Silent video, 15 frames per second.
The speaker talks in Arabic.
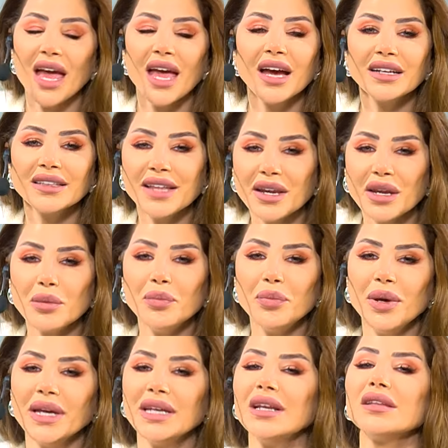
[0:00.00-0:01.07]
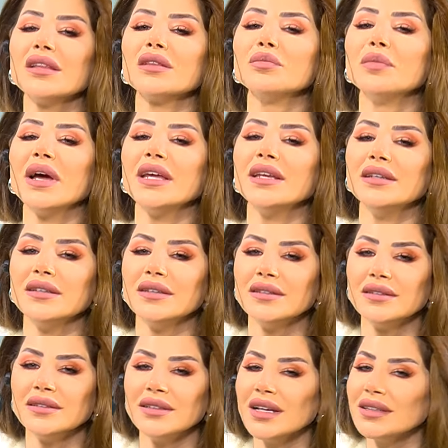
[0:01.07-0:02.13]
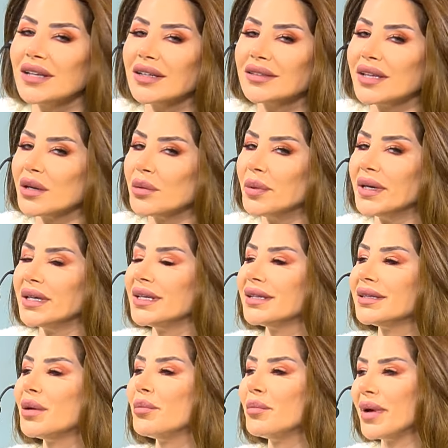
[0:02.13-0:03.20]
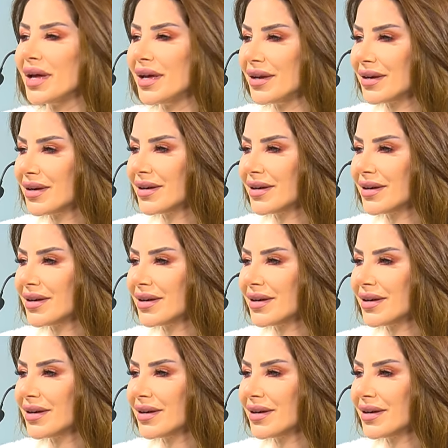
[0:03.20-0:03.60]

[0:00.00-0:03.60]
اقترب حين تطمئن لا تقترب حين تنبهر